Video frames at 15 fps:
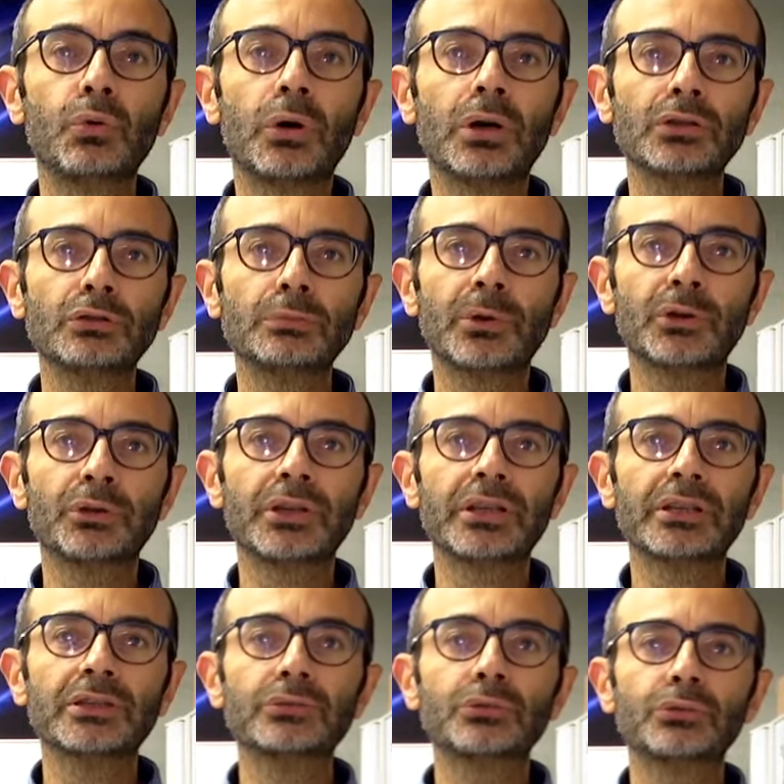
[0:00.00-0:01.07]
kuantuma
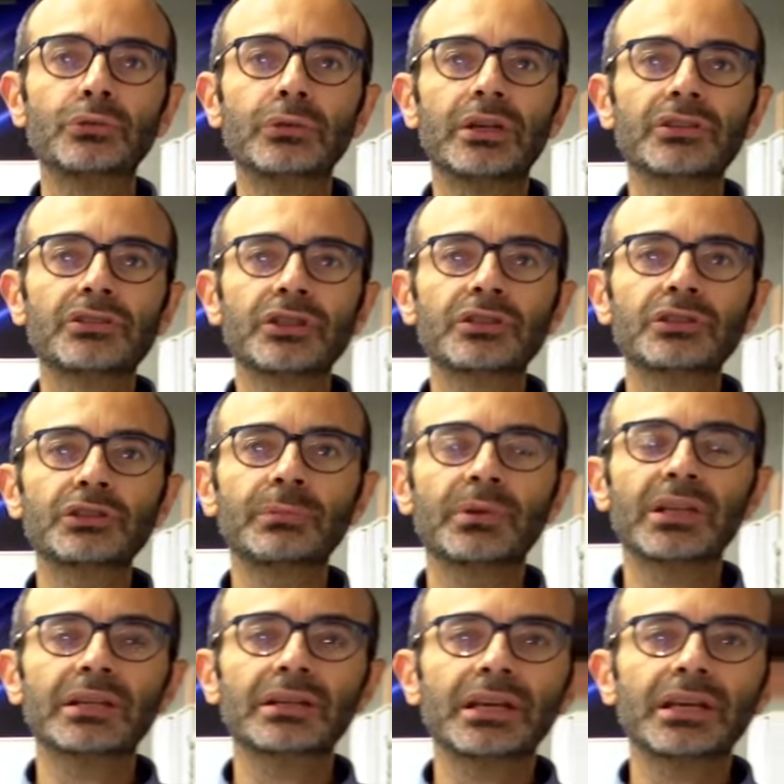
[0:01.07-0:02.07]
yönelik yürütülen çalışmalar